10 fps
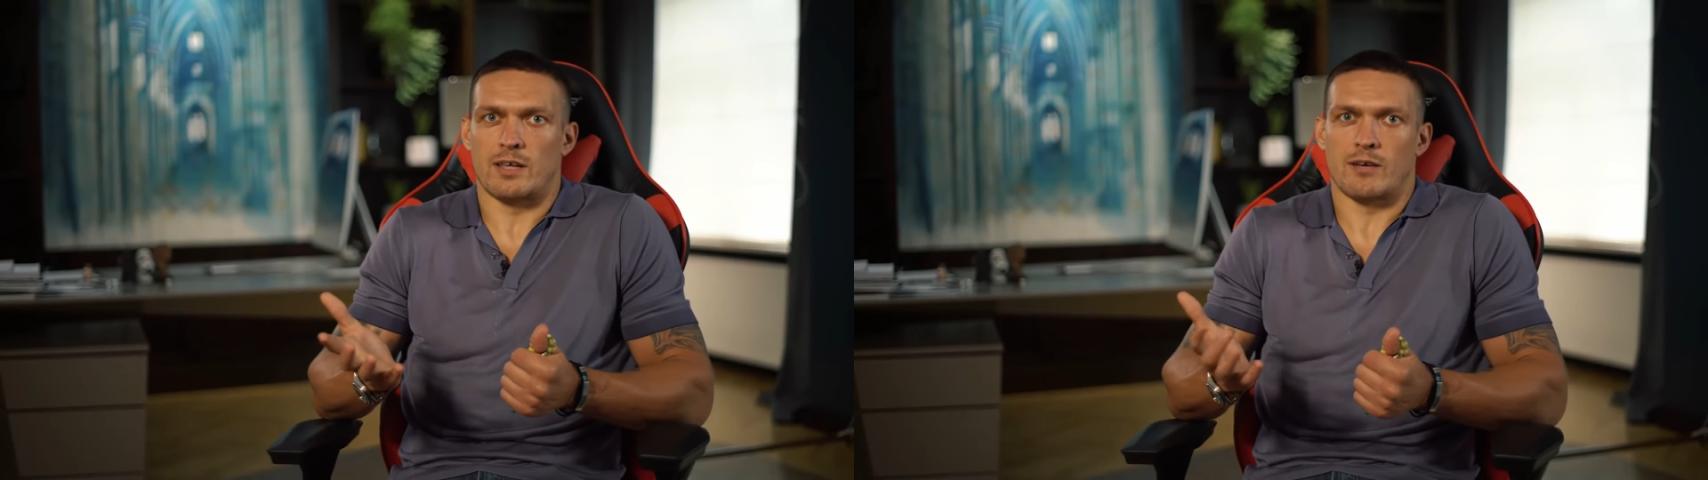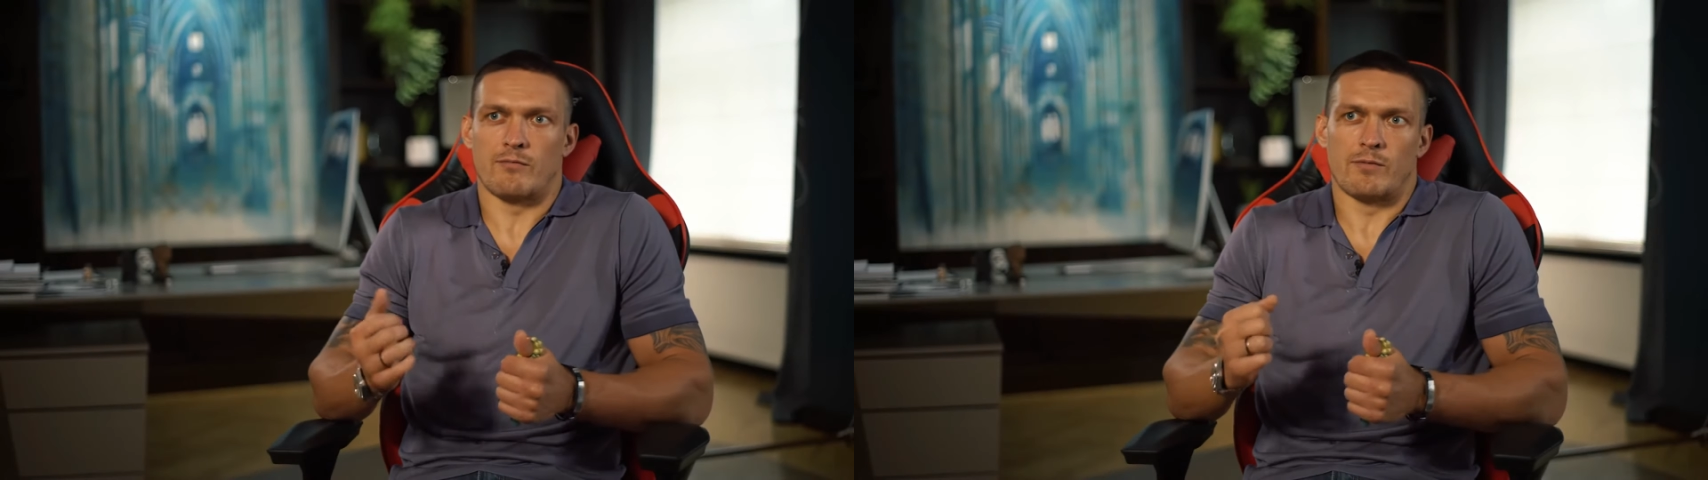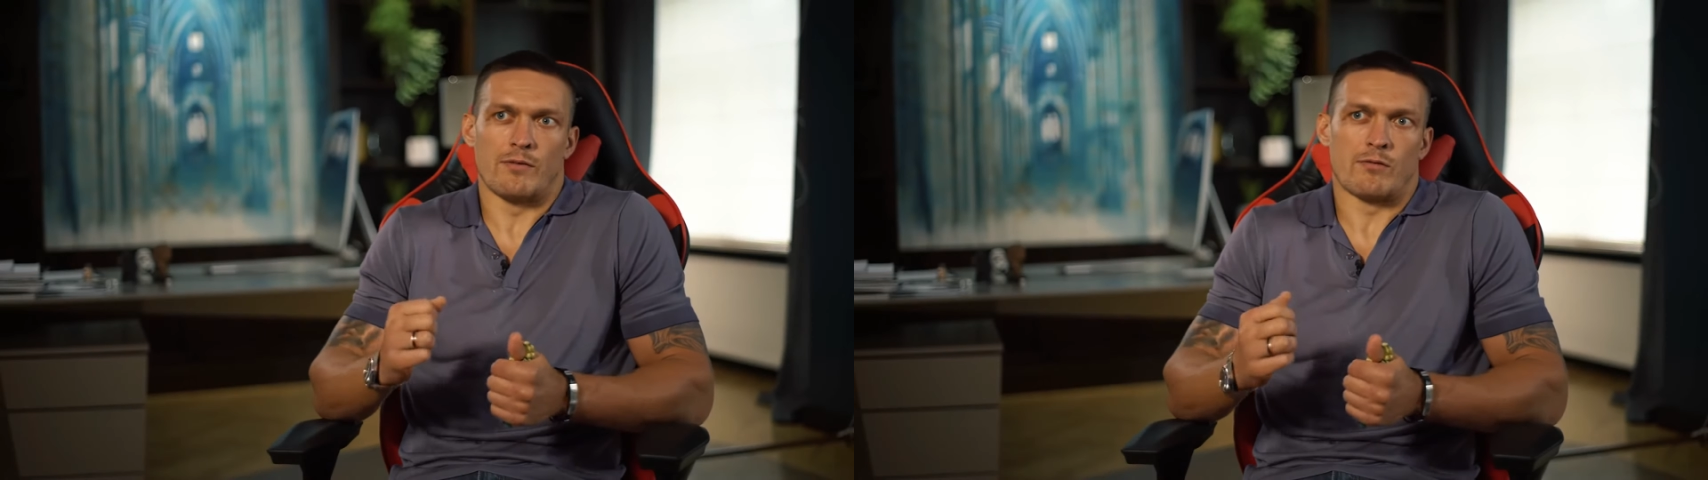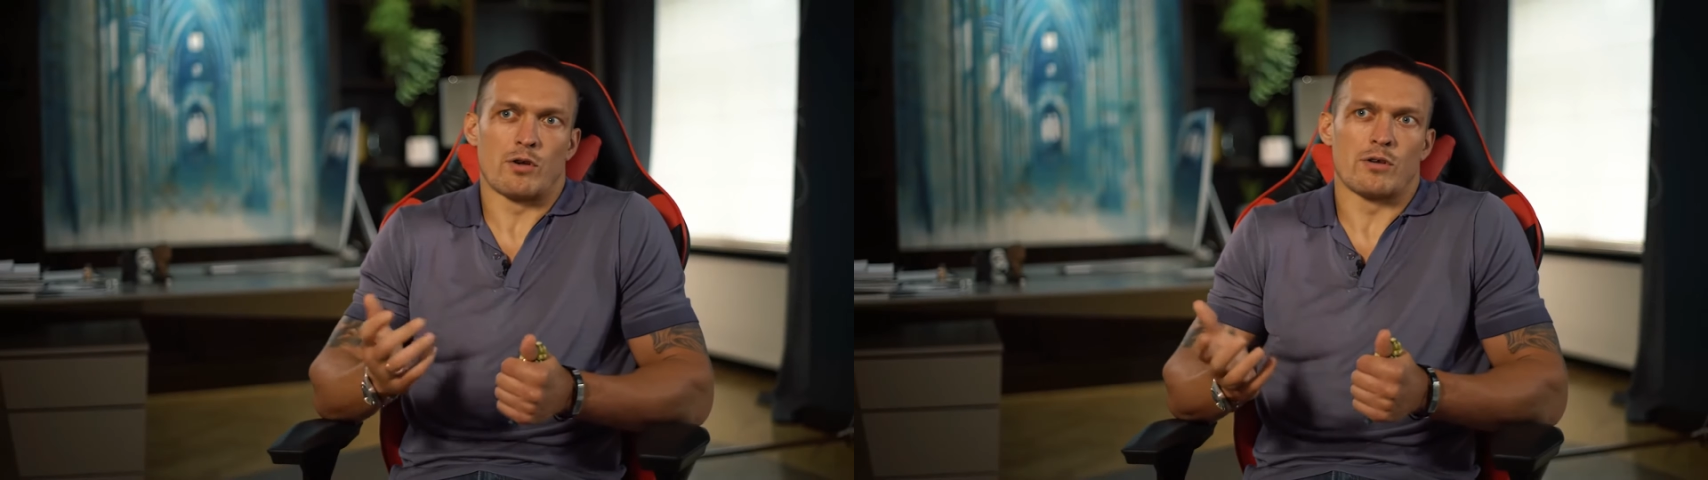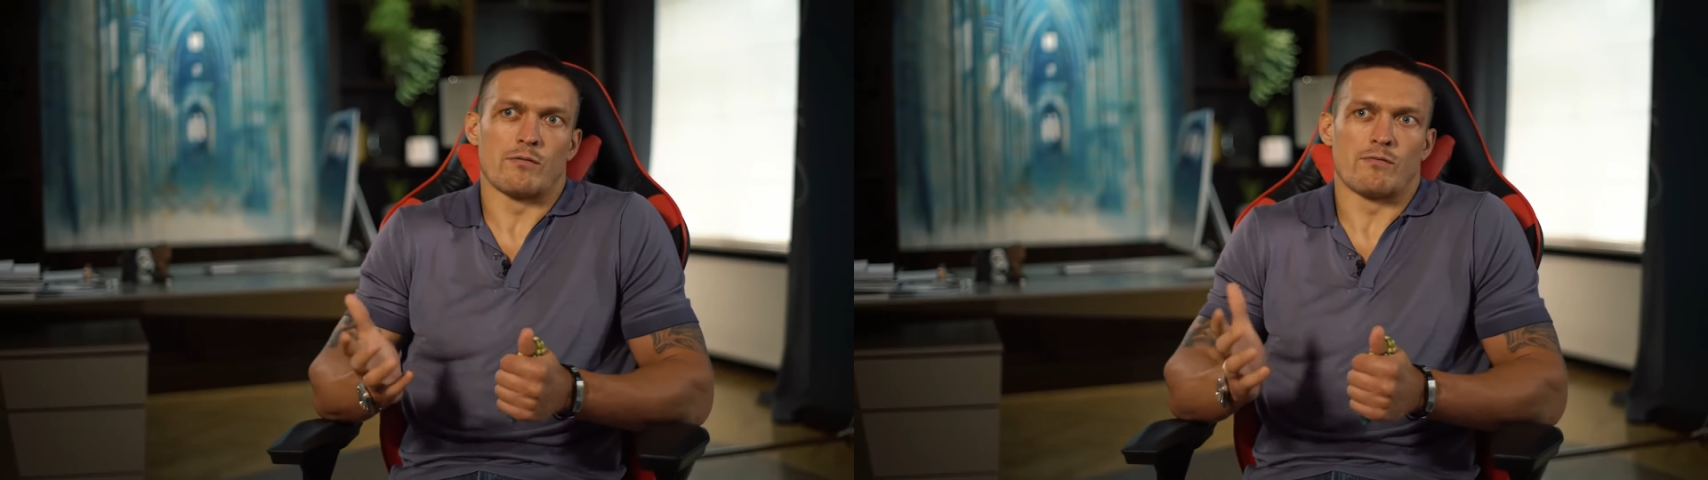хотя я
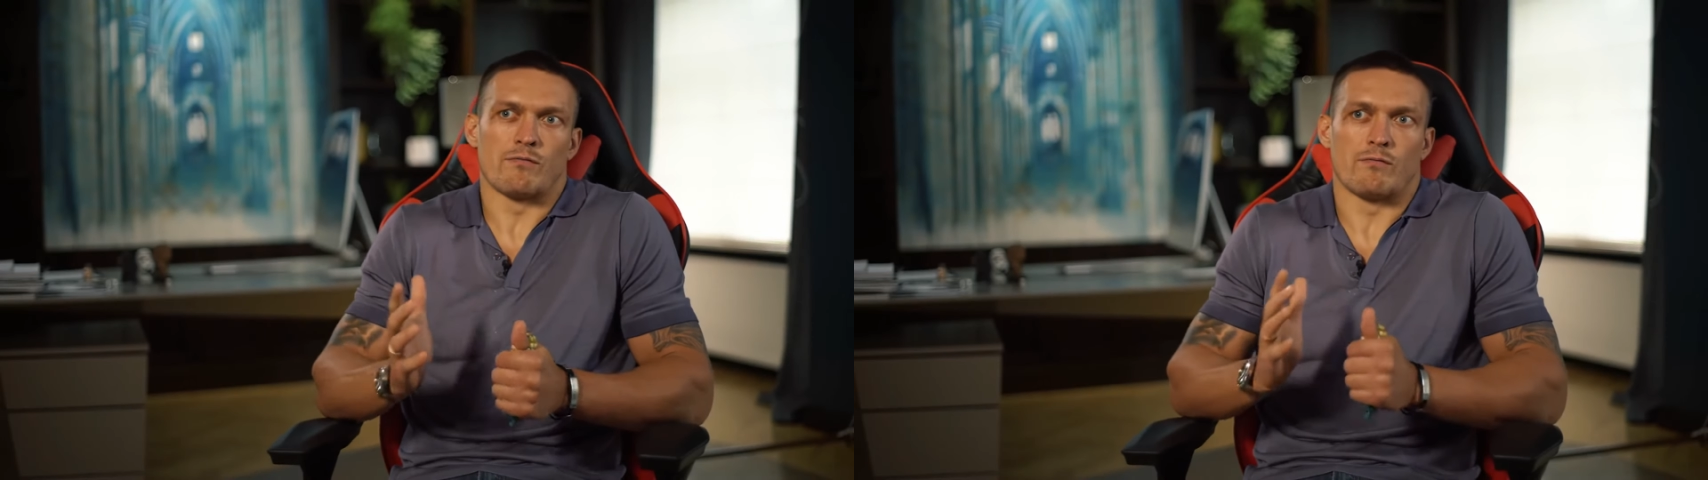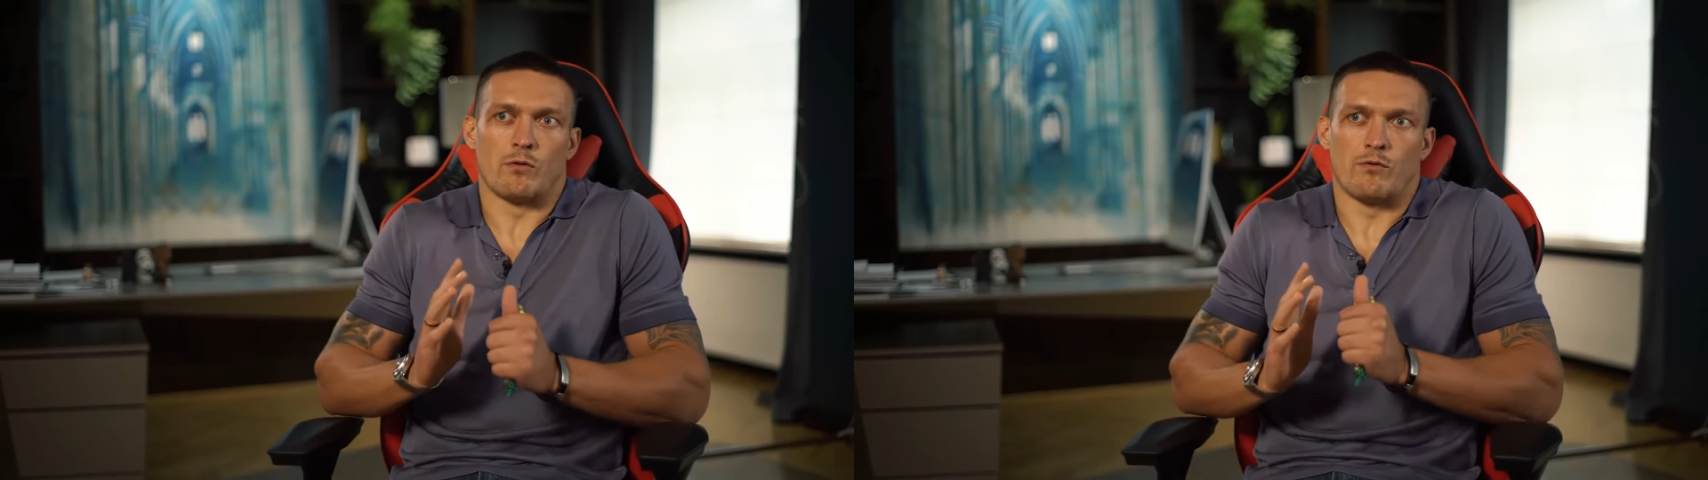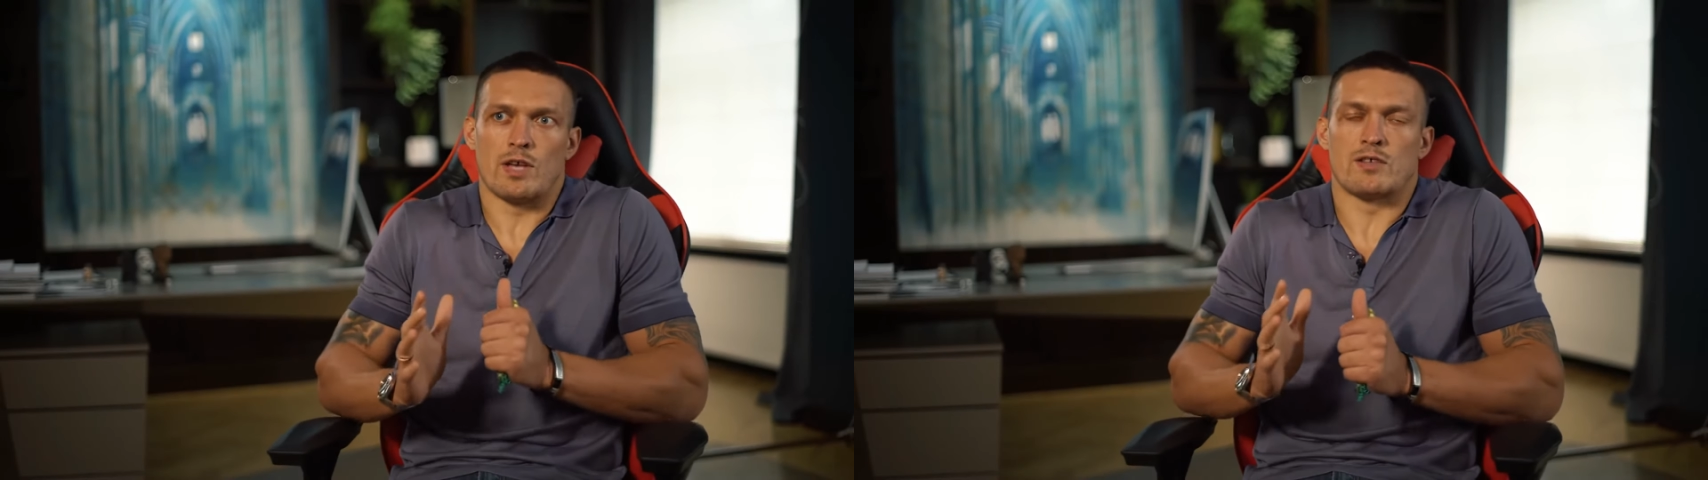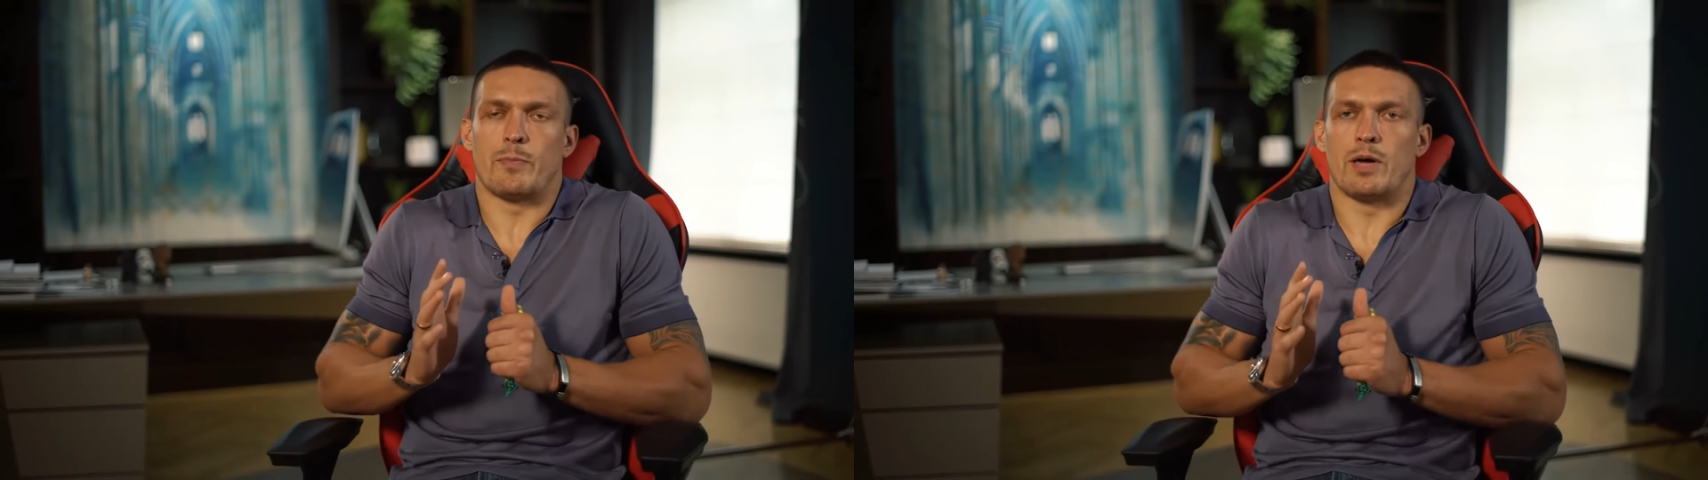вроде, ну, весь